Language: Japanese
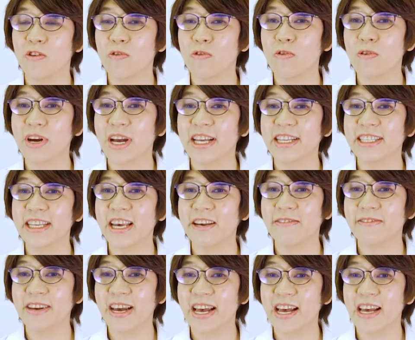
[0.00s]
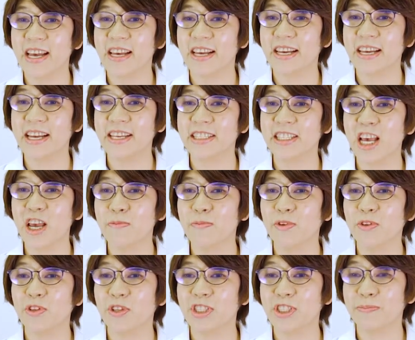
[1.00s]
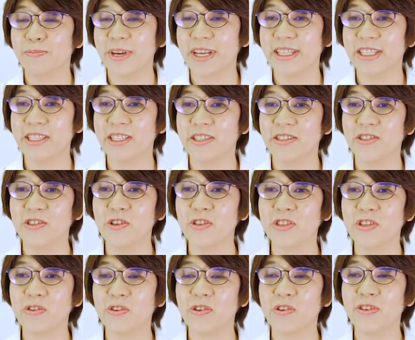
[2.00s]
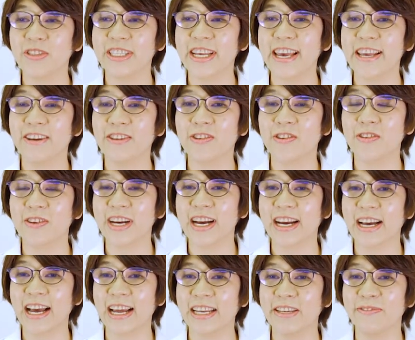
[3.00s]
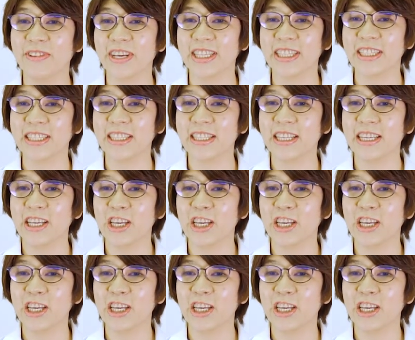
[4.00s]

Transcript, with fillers: 抗がん剤はがん細胞の死滅増殖を抑える効果があります